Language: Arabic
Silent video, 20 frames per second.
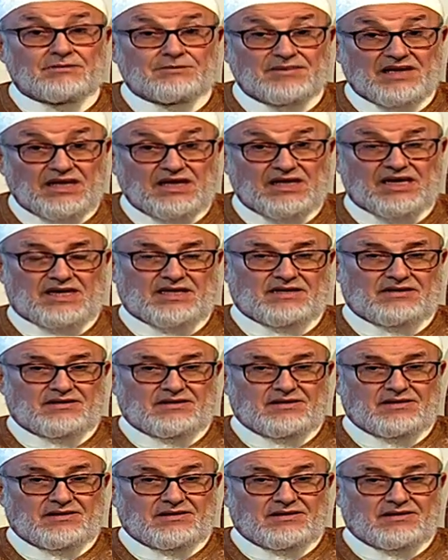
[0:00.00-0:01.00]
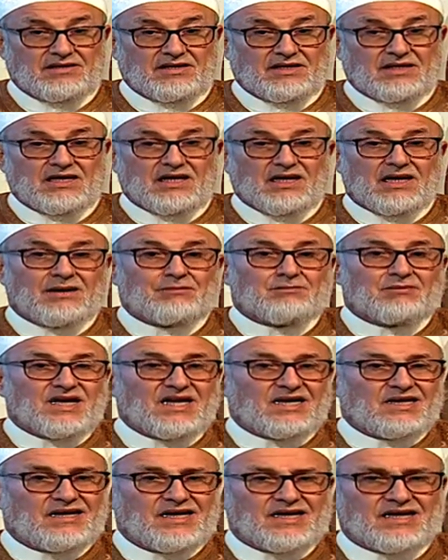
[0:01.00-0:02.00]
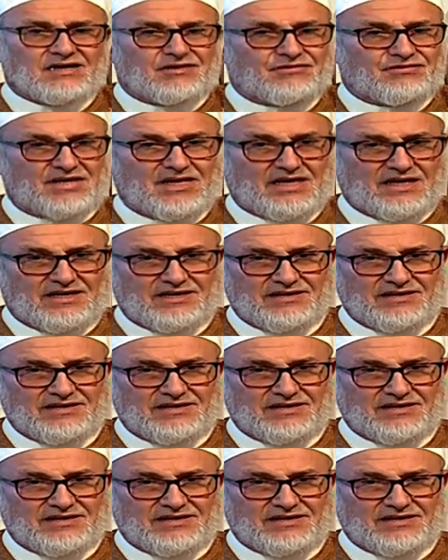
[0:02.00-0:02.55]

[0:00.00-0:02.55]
بالله أما إليك فلا